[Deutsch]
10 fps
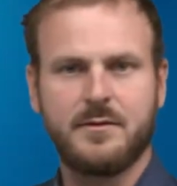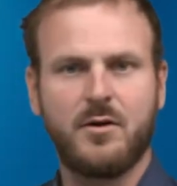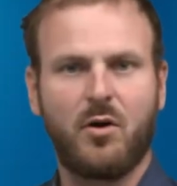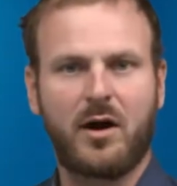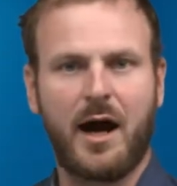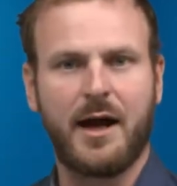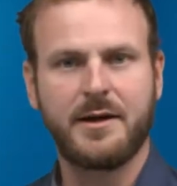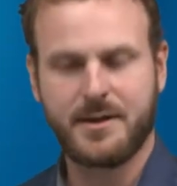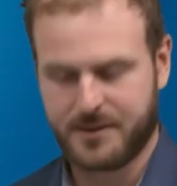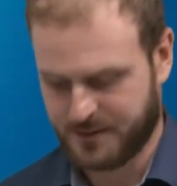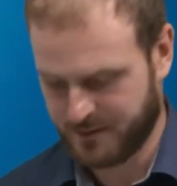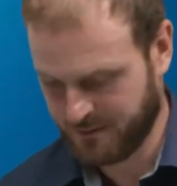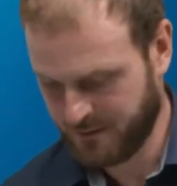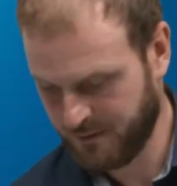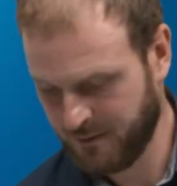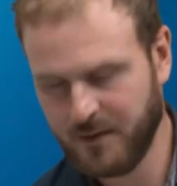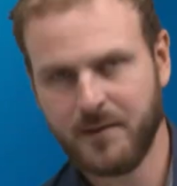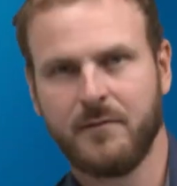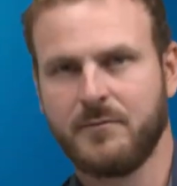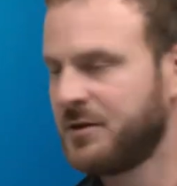Noch gar nichts.
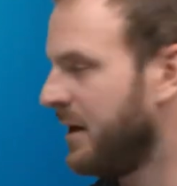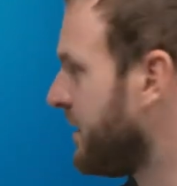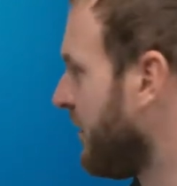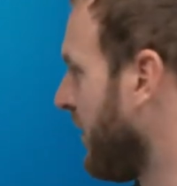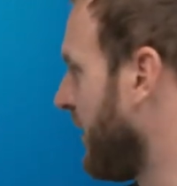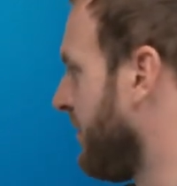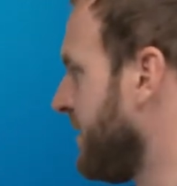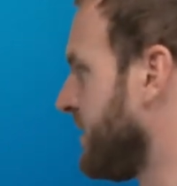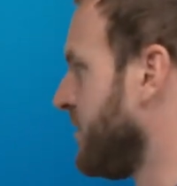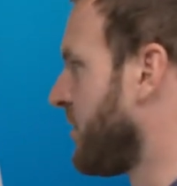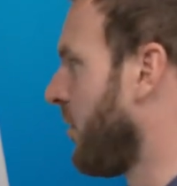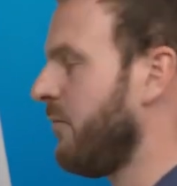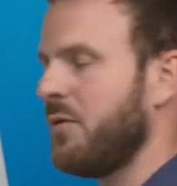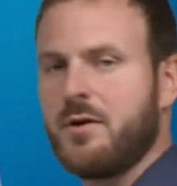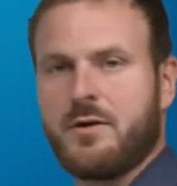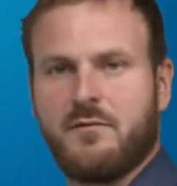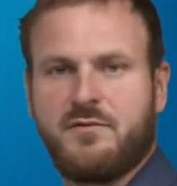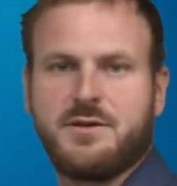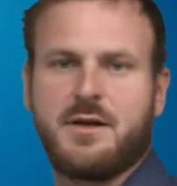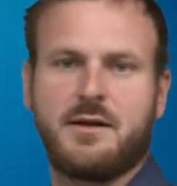Stellt sich vor, da fließt ein Strom durch, dann
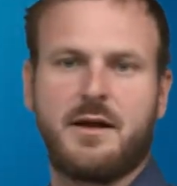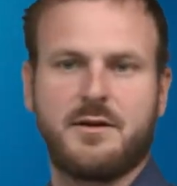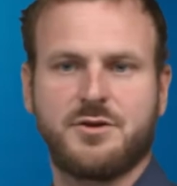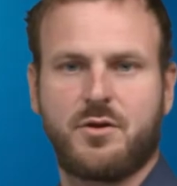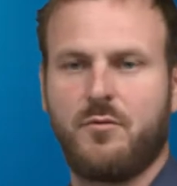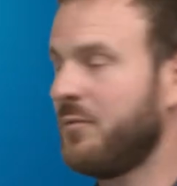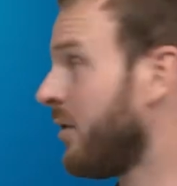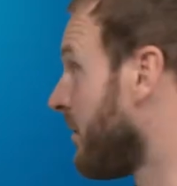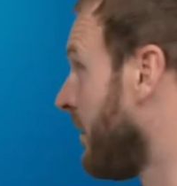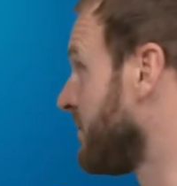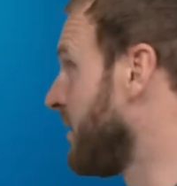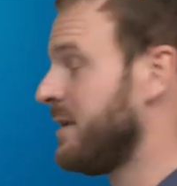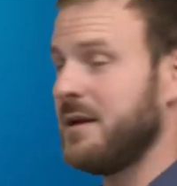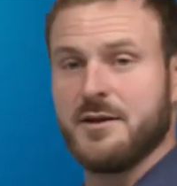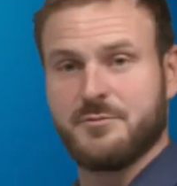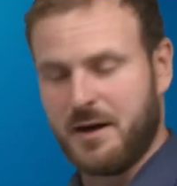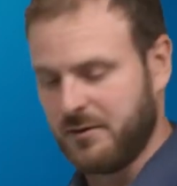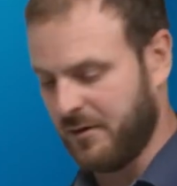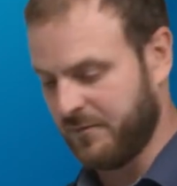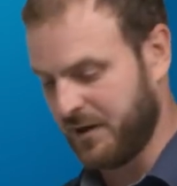fließt halt da der Strom durch. Warum sollte hier eine
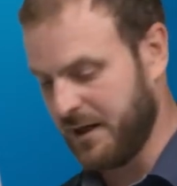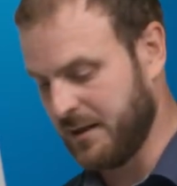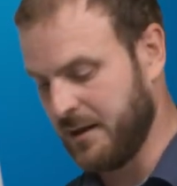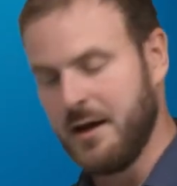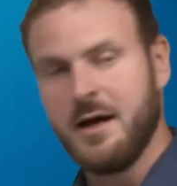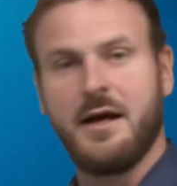Spannung auftreten?